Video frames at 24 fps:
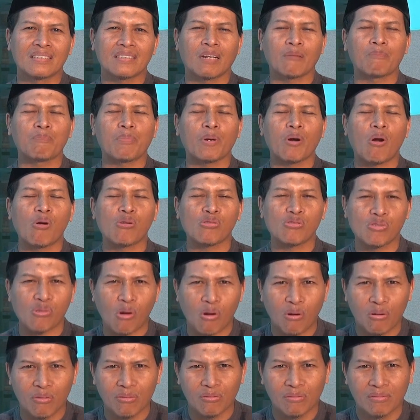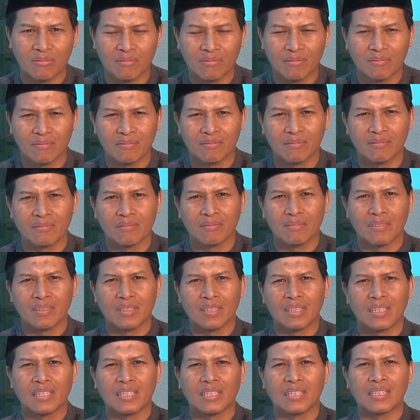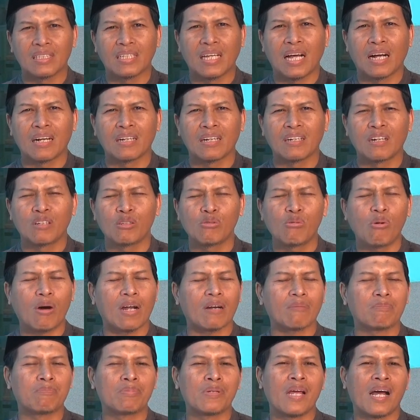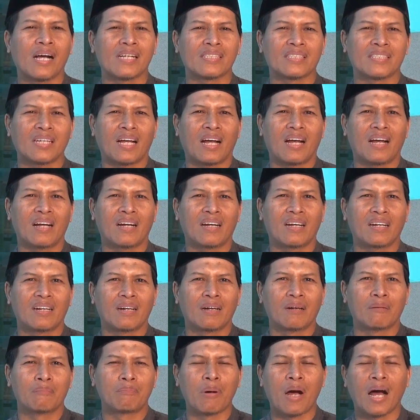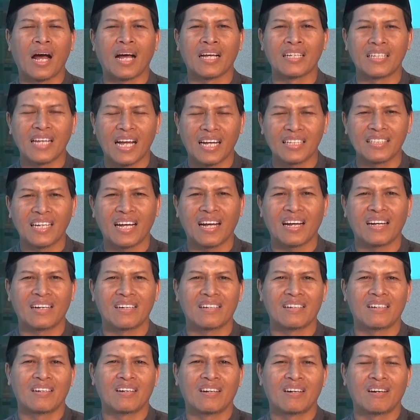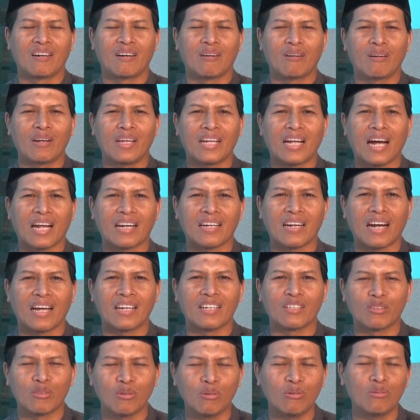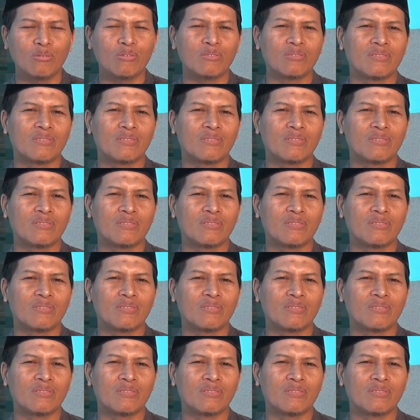terperosok yang luar biasa bahayanya oleh karena itu